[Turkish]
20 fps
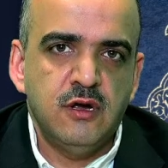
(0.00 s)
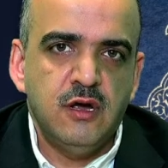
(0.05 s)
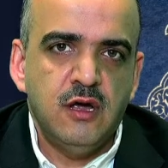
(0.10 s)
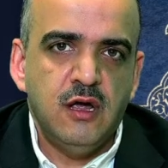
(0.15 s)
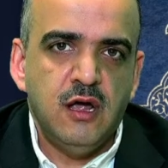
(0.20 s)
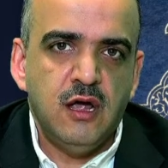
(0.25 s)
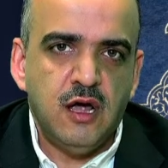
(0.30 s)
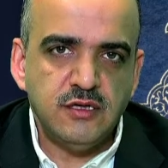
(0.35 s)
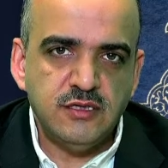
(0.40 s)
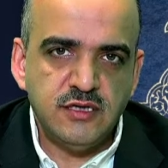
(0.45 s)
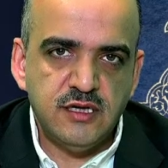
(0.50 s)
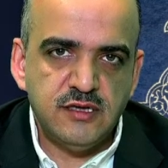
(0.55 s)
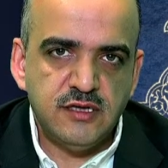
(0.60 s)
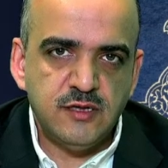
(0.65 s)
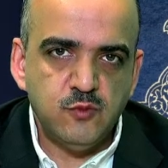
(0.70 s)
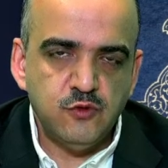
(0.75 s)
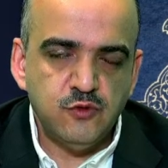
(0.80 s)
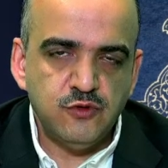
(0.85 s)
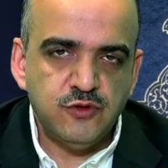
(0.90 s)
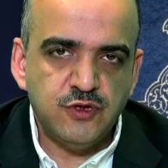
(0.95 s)
Hz.
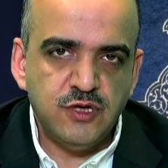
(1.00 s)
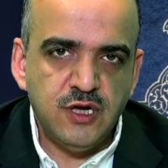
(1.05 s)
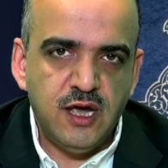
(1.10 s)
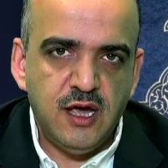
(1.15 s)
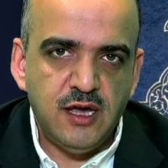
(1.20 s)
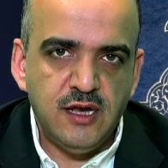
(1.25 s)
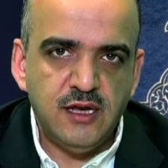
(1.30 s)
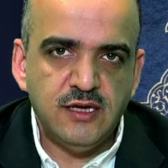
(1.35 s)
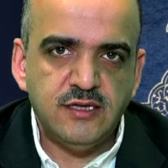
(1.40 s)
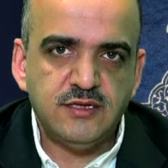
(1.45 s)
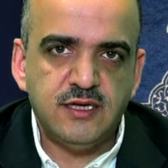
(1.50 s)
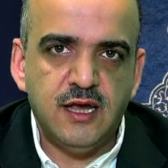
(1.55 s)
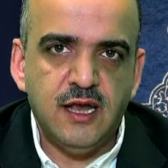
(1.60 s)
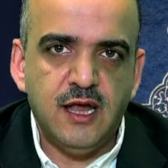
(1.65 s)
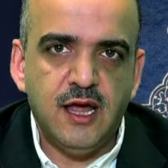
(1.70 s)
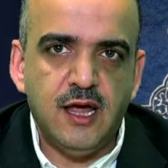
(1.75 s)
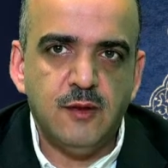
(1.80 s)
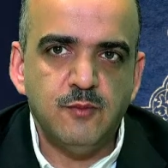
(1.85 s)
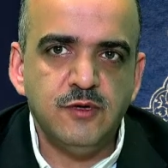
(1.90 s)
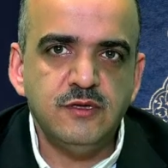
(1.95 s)
Musa
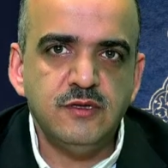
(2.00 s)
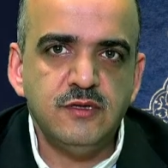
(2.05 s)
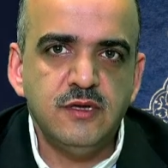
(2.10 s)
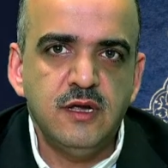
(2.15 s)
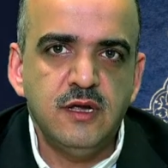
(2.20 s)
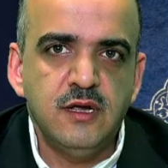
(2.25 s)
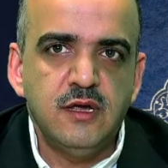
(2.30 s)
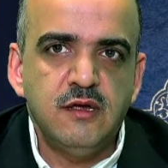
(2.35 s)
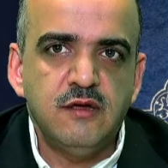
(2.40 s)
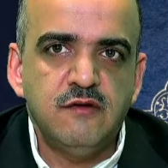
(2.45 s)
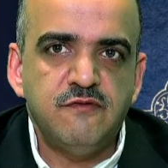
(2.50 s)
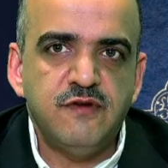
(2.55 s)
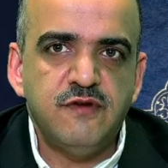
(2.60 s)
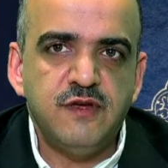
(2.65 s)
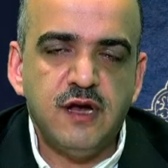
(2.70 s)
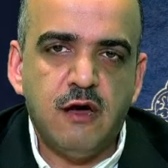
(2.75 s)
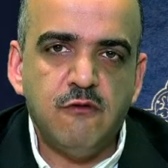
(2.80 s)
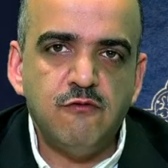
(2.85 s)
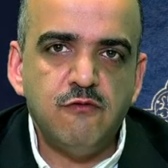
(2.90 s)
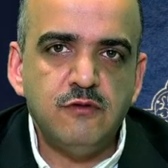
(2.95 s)
aleyhisselamın
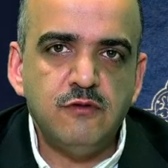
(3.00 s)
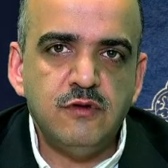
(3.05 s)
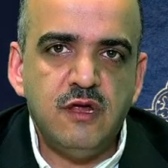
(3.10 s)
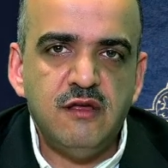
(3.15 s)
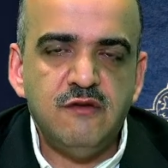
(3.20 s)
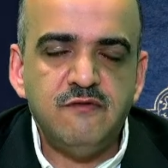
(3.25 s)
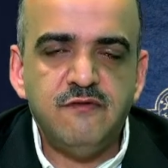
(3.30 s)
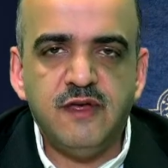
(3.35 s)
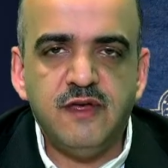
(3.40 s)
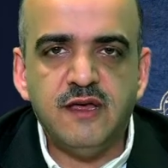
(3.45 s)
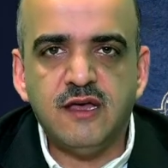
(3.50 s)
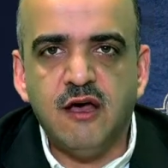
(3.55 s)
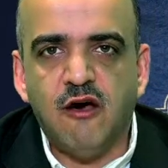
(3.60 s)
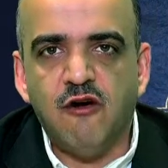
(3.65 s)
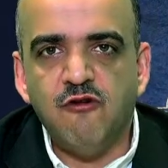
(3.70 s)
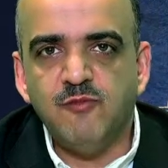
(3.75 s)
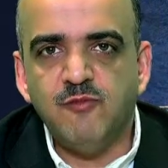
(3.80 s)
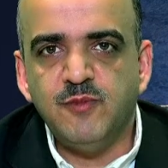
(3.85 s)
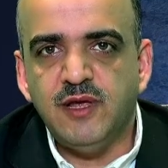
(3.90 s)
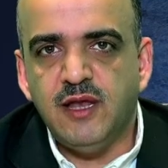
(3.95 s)
Firavun'la ve
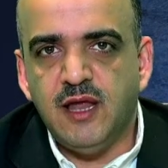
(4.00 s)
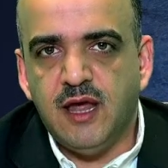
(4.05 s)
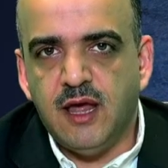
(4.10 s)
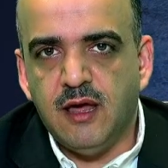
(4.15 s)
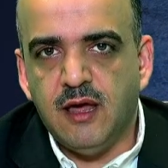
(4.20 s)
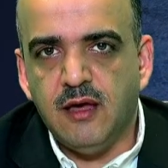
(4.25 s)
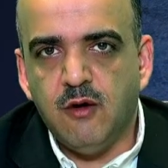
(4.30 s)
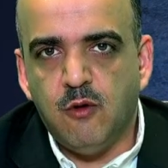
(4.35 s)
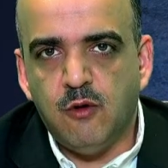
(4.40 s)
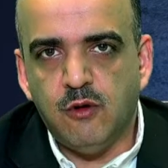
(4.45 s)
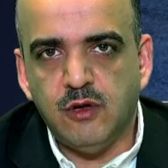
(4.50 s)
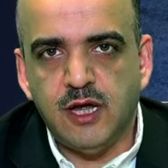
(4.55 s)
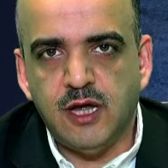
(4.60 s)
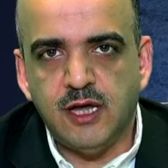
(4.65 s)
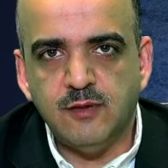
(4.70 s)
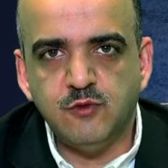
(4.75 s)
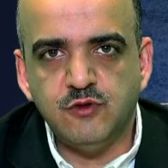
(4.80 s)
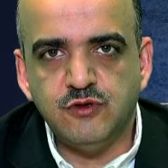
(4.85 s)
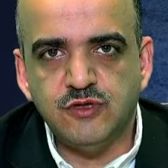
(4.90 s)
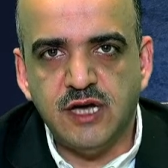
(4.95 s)
kavmiyle olan
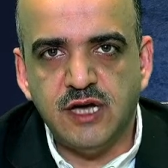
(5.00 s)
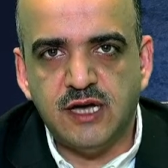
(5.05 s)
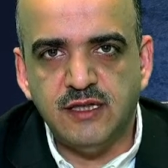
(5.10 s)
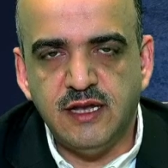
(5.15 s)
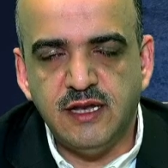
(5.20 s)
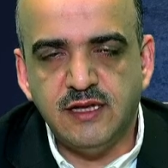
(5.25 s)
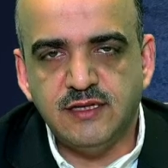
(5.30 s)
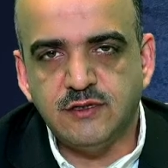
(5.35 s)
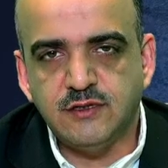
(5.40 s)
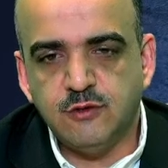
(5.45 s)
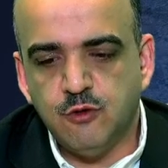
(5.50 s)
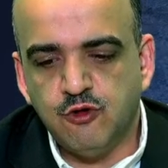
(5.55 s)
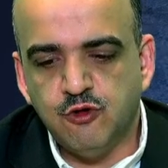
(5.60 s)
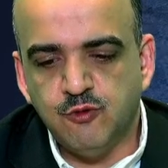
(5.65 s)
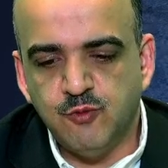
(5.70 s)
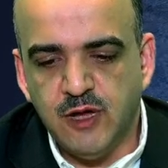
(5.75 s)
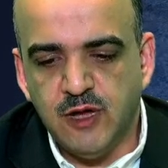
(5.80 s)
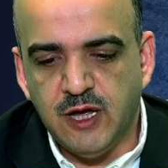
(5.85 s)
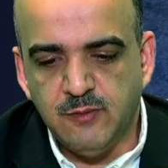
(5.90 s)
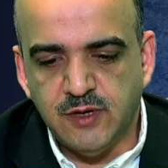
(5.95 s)
mücadelesini
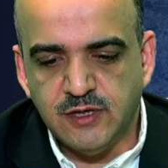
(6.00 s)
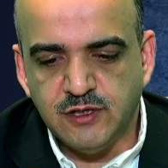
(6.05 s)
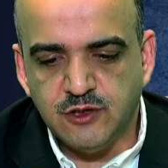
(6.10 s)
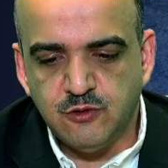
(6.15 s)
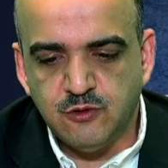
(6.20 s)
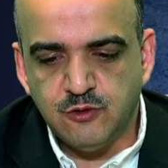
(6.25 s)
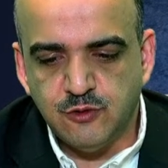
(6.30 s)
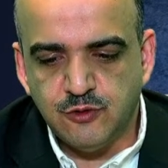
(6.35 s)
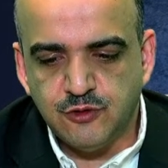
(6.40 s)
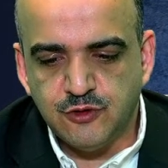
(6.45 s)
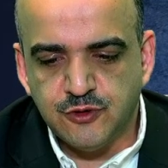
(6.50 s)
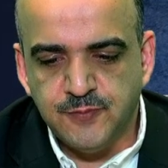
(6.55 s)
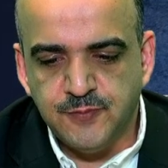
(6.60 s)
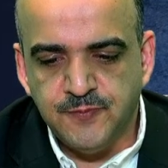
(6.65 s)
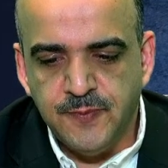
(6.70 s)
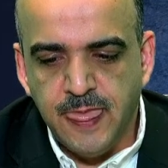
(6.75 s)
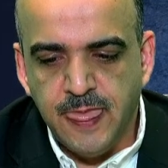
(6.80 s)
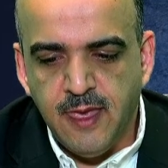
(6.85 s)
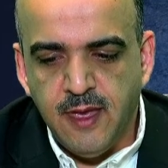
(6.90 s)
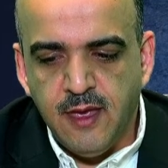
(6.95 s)
okumaya başlıyoruz.
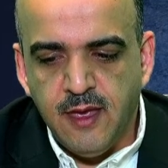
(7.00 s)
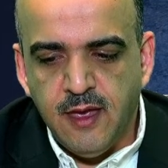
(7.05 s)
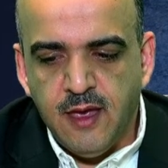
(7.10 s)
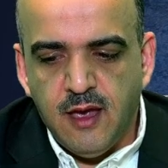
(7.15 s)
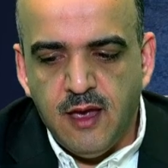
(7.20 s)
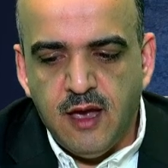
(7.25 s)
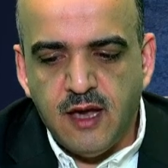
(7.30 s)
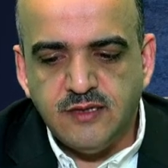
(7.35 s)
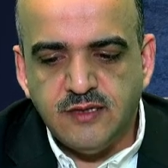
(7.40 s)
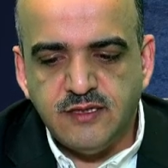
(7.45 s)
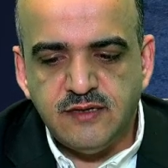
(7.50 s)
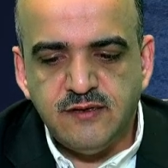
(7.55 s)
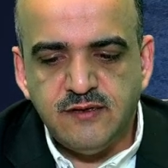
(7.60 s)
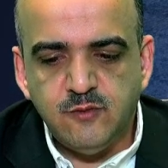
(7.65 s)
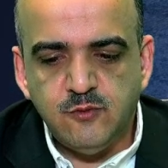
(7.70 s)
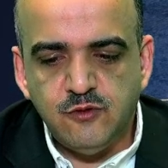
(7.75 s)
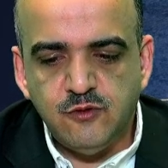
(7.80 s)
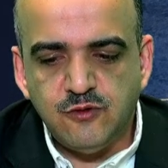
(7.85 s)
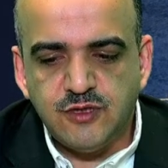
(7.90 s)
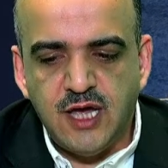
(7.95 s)
Hz.
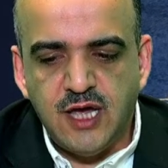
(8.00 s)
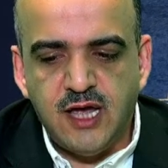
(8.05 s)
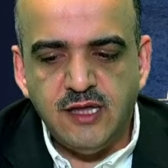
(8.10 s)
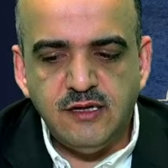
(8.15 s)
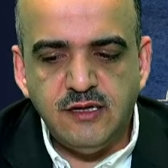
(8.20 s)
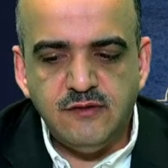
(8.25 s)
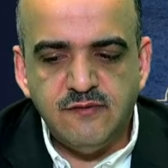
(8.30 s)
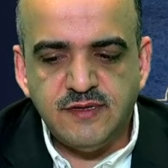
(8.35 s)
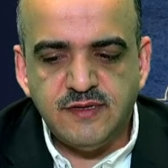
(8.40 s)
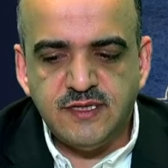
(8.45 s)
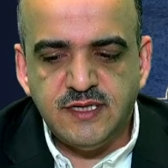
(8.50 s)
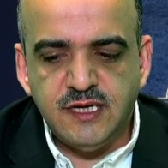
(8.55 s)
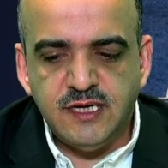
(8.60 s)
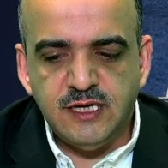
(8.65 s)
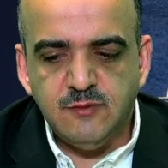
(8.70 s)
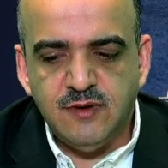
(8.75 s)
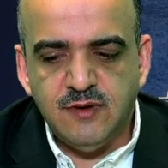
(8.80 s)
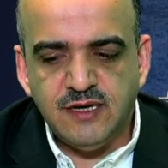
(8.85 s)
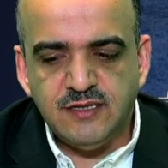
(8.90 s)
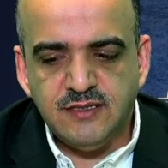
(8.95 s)
Musa'nın ve
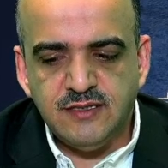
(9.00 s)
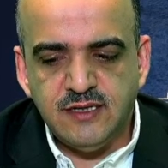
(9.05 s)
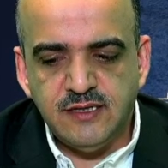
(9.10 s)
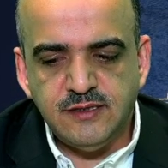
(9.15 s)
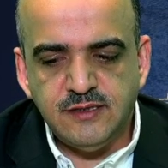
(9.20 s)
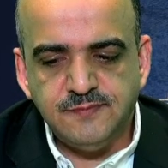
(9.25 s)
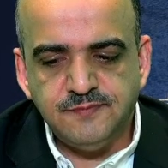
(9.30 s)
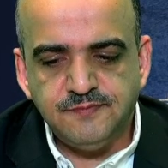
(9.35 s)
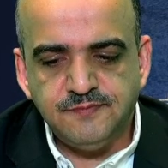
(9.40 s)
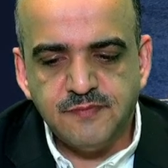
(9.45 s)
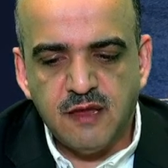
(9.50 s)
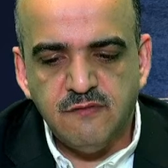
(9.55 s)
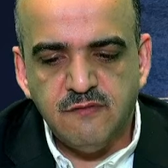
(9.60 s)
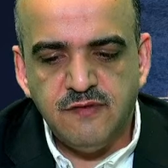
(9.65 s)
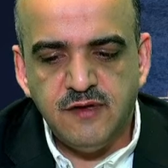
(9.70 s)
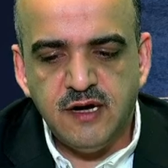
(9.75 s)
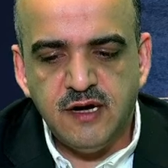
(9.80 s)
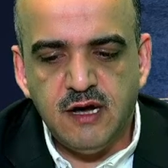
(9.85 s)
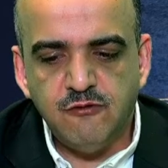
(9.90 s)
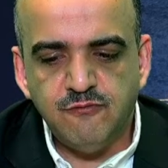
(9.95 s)
sihirbazların
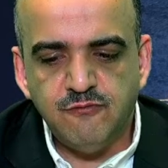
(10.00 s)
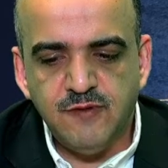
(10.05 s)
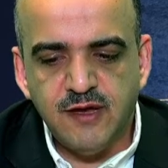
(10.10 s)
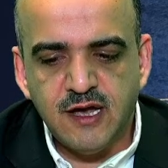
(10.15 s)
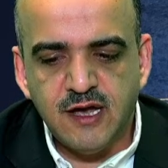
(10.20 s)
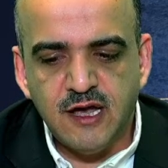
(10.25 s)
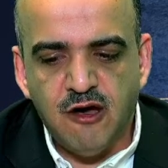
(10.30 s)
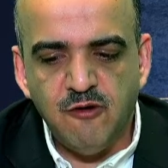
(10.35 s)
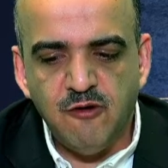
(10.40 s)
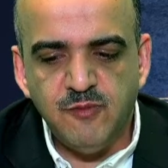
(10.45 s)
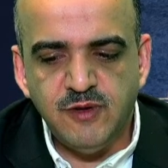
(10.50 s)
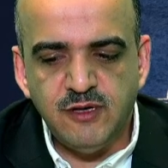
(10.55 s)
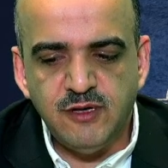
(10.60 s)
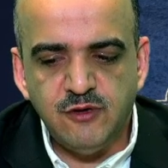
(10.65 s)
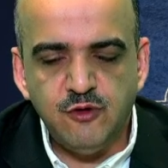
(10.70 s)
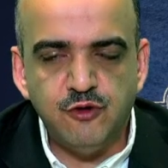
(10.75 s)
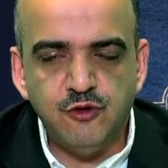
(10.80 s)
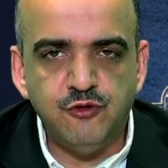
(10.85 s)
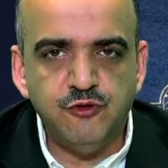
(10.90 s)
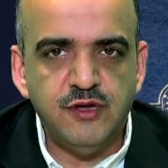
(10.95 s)
Firavun ve kavminin
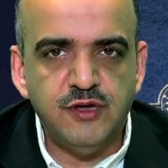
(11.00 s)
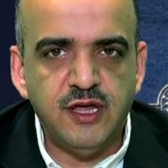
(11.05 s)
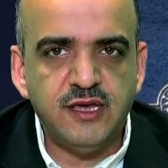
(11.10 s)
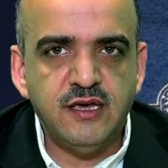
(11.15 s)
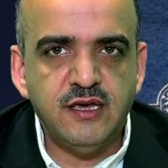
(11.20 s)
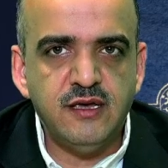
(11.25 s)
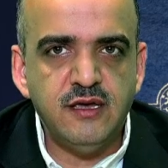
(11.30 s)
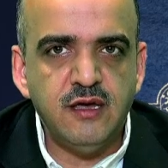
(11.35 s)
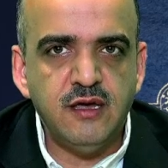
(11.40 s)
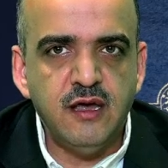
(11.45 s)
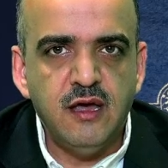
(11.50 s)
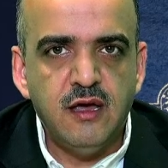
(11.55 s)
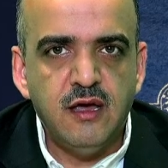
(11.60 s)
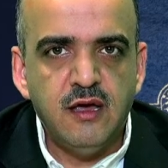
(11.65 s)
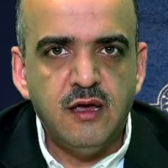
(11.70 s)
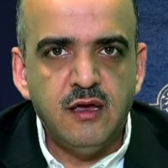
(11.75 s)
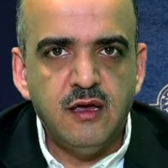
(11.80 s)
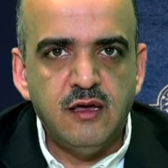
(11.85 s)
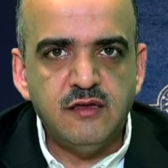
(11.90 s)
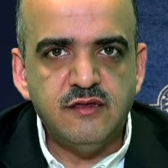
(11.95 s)
önündeki
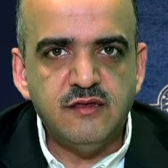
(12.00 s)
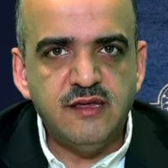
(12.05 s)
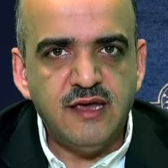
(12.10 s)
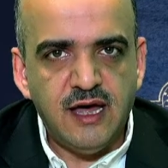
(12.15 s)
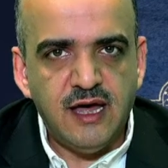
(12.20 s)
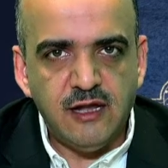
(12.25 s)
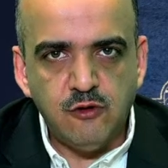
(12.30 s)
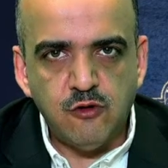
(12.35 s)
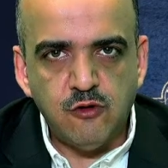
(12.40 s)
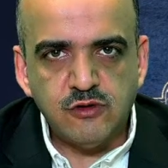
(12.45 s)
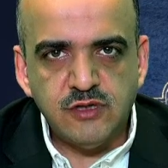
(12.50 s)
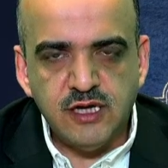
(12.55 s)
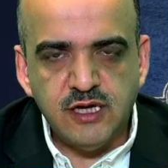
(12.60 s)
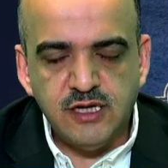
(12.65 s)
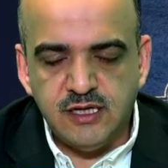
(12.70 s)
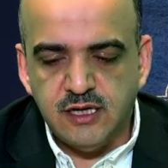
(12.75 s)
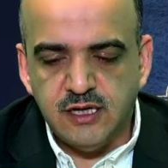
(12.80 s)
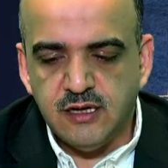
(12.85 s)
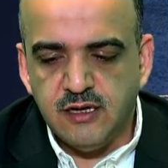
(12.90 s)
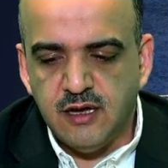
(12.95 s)

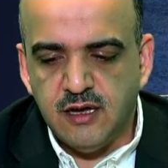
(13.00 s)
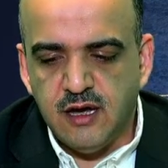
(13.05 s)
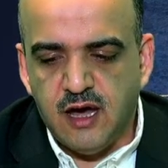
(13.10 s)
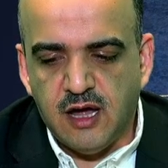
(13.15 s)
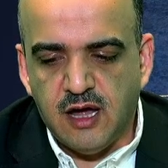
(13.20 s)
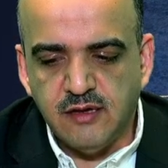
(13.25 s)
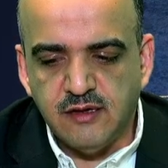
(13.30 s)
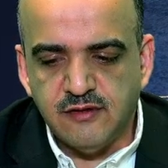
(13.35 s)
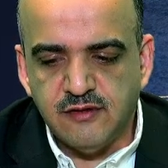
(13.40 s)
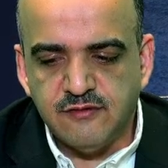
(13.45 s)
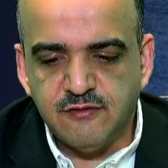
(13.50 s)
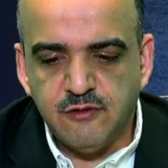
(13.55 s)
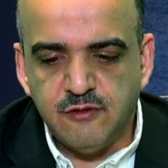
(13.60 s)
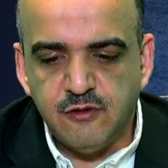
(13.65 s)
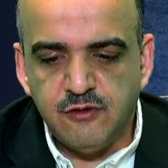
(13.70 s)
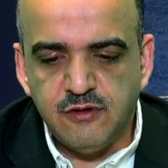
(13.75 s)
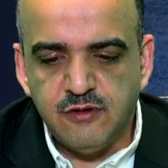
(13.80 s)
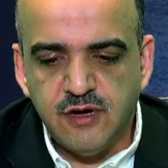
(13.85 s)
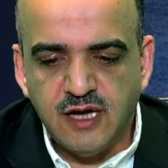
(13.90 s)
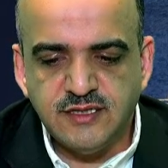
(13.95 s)
diyalogları anlatılıyor.
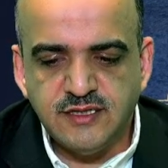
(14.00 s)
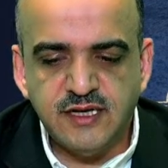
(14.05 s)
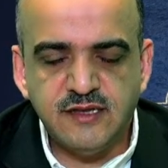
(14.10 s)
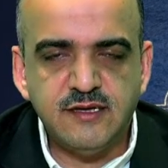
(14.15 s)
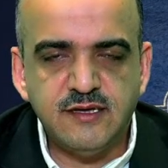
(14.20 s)
Hz.